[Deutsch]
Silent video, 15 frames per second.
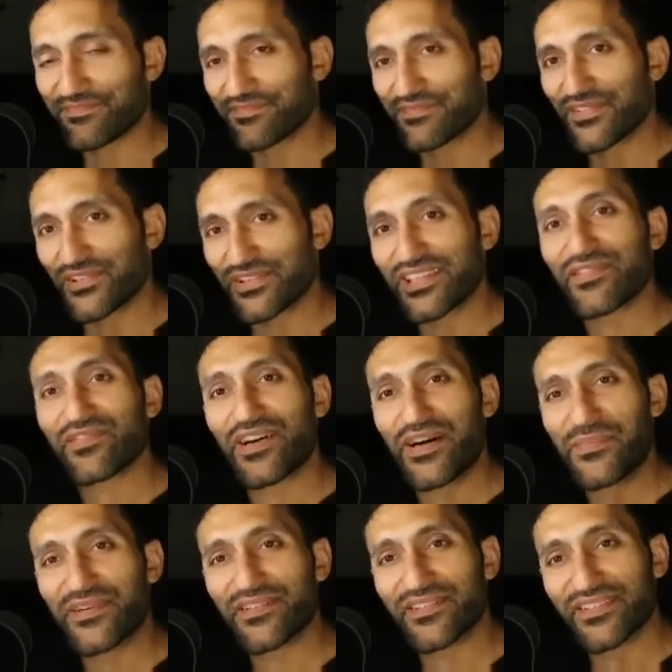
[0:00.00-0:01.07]
und der
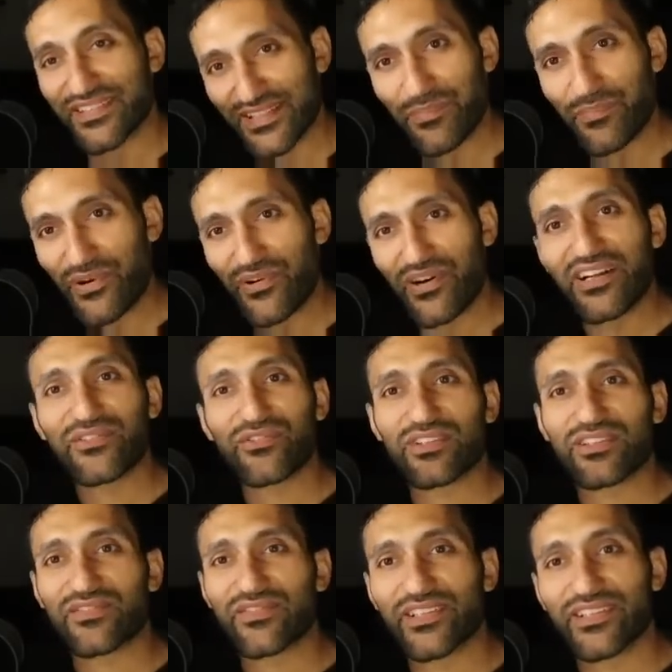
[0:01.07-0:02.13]
Farmer, der Bauer,
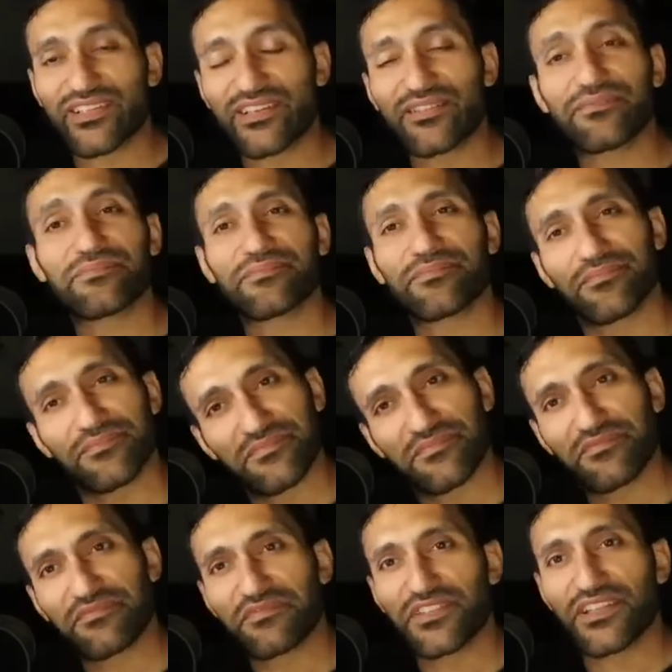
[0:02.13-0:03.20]
antwortet wieder,
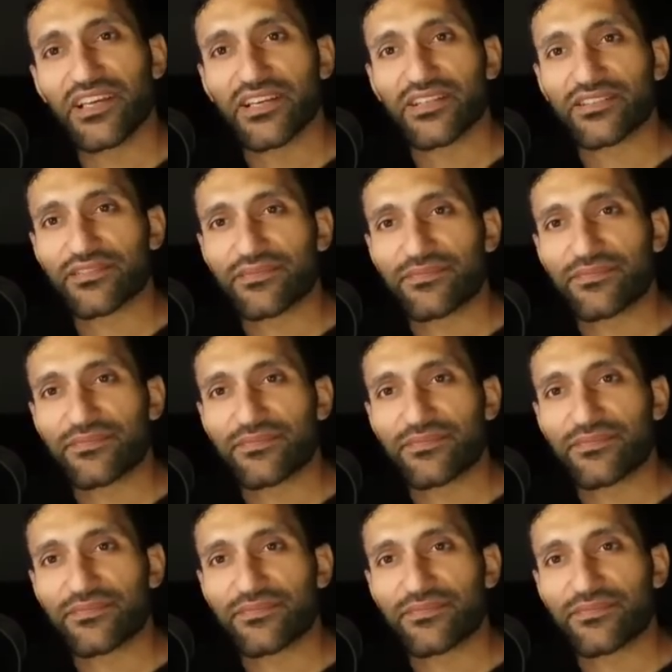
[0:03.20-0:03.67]
vielleicht.